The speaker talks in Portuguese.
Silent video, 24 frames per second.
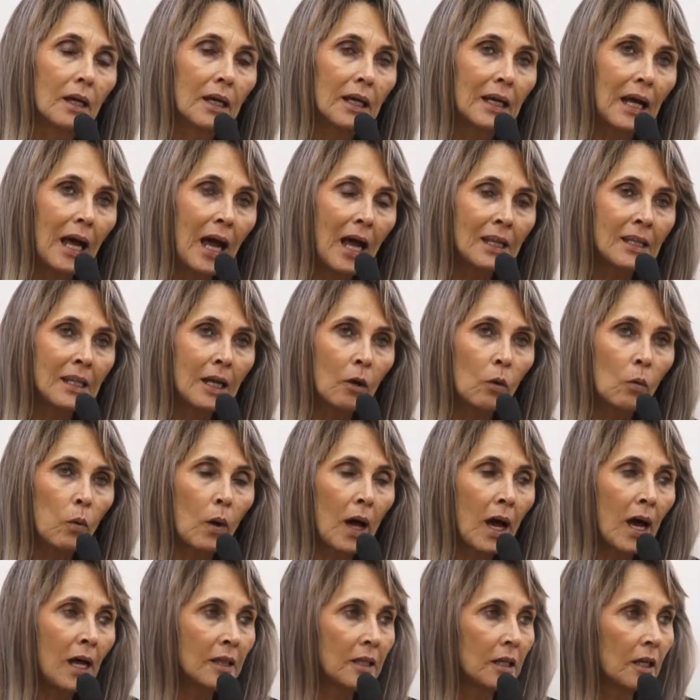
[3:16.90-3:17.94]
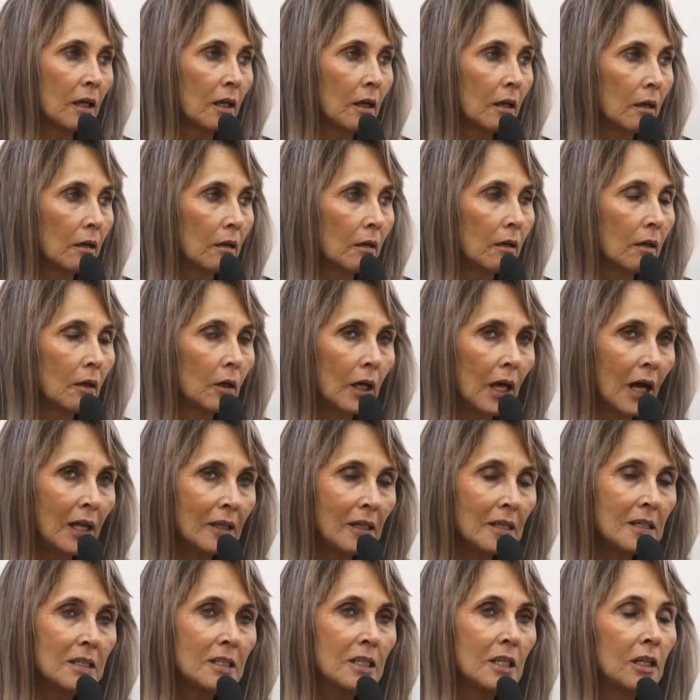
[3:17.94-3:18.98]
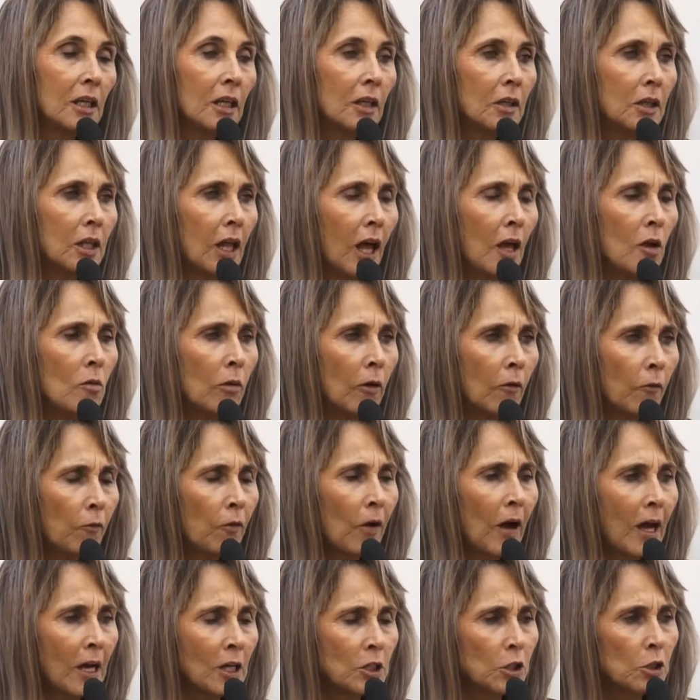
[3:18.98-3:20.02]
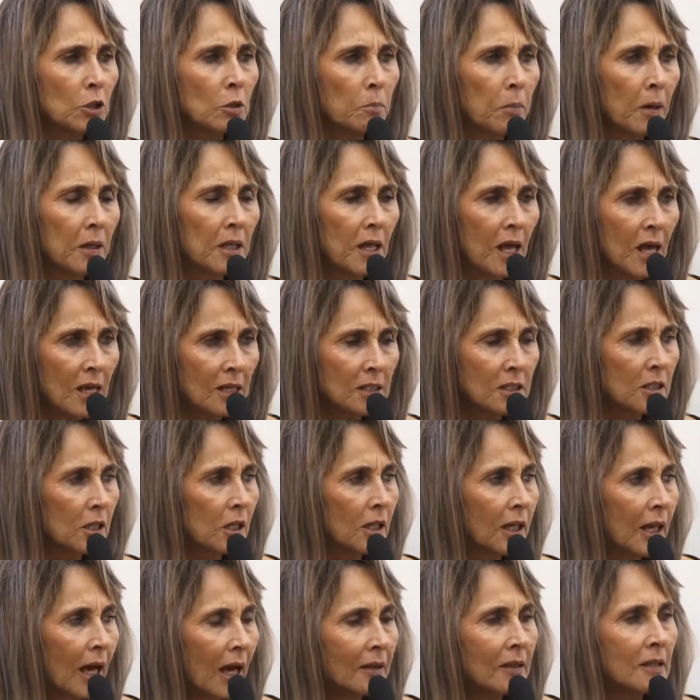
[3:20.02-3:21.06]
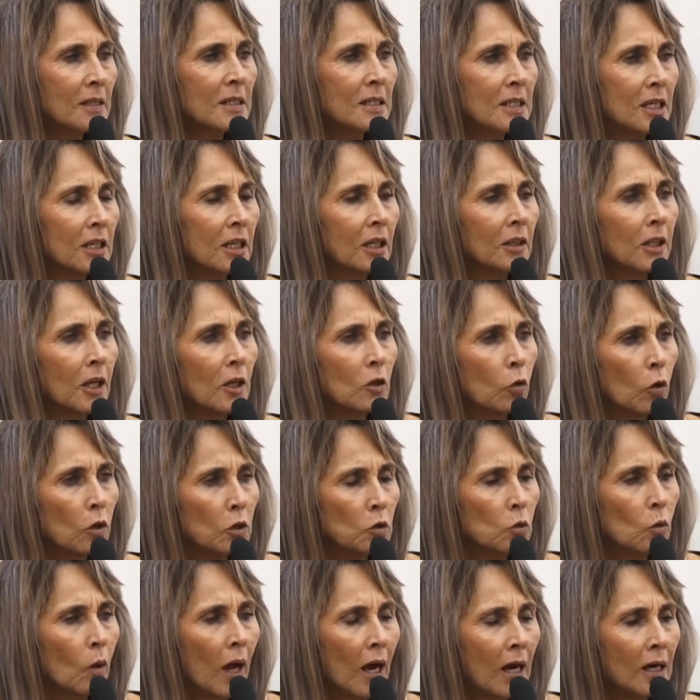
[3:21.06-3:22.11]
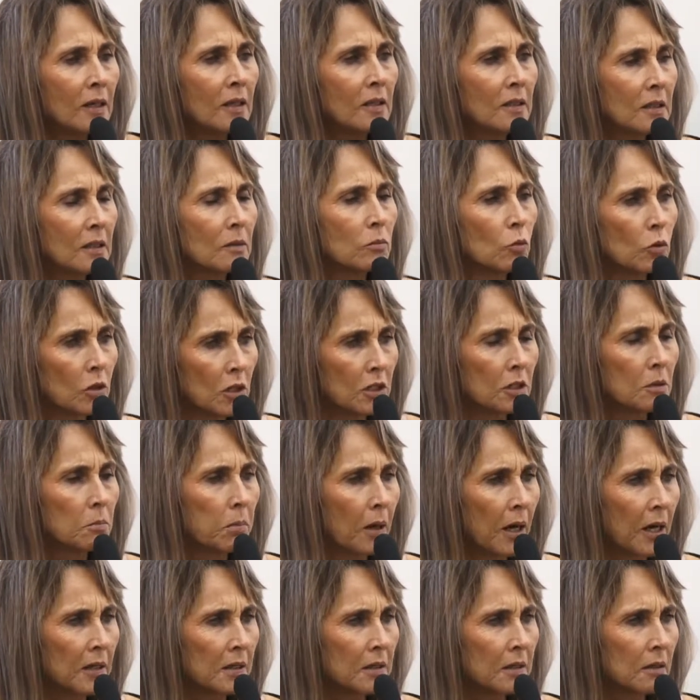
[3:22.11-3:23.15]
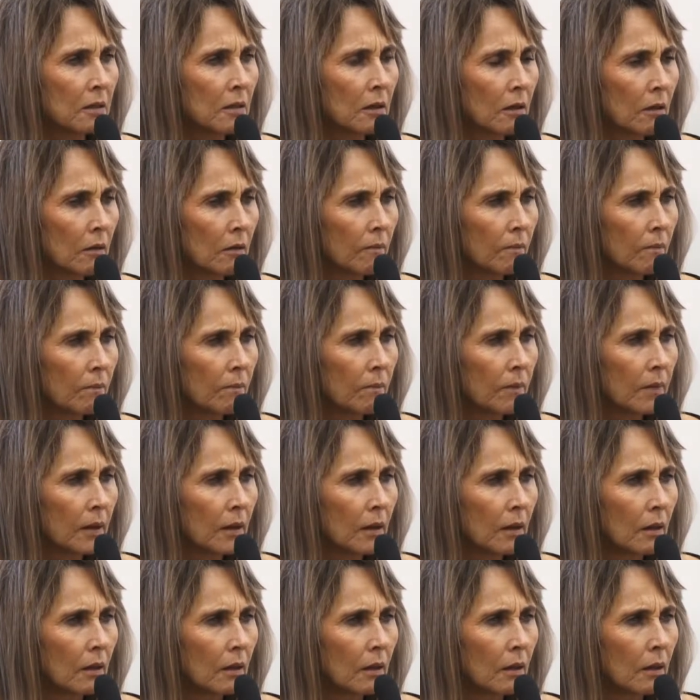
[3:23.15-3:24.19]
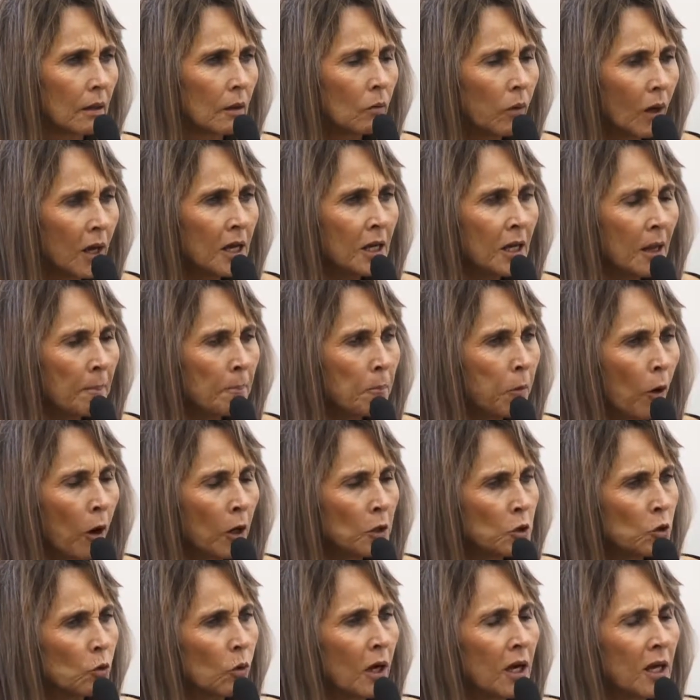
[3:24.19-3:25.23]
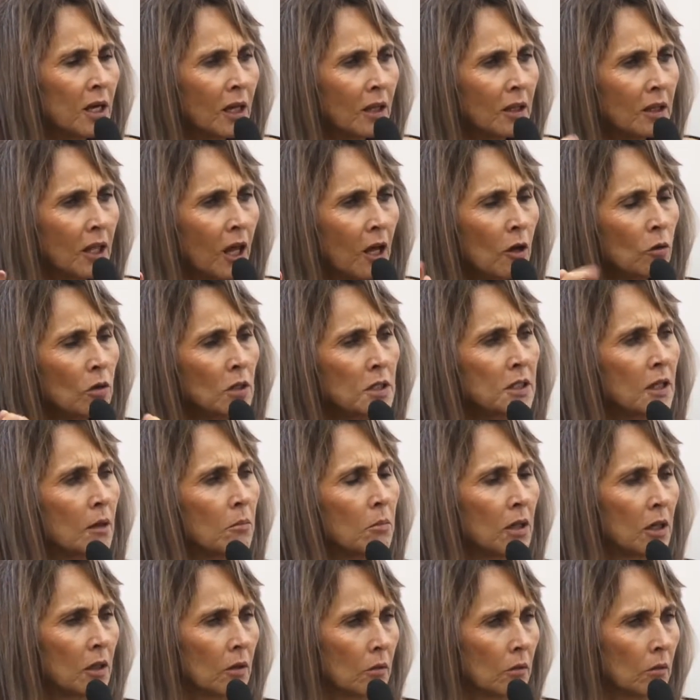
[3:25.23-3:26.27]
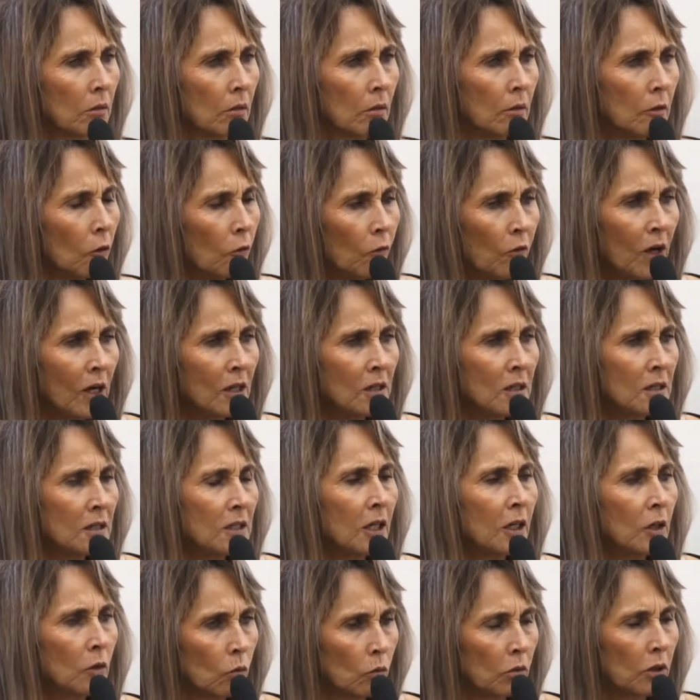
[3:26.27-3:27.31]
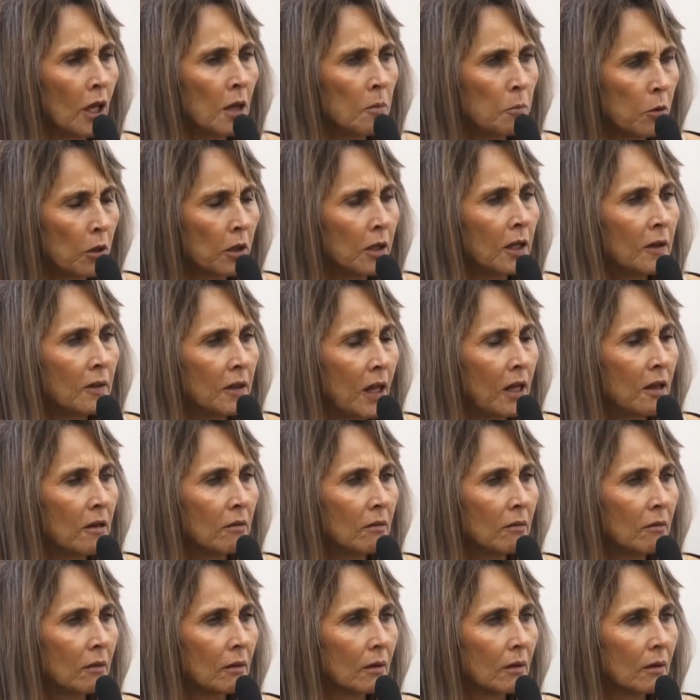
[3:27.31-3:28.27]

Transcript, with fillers: cada quadra, cada esquina tem uma faixa de pedestre, cada esquina tem dois guardas municipais. Guaíra pode, Guaíra tem orçamento. Não venha dizer que não tem, porque tem.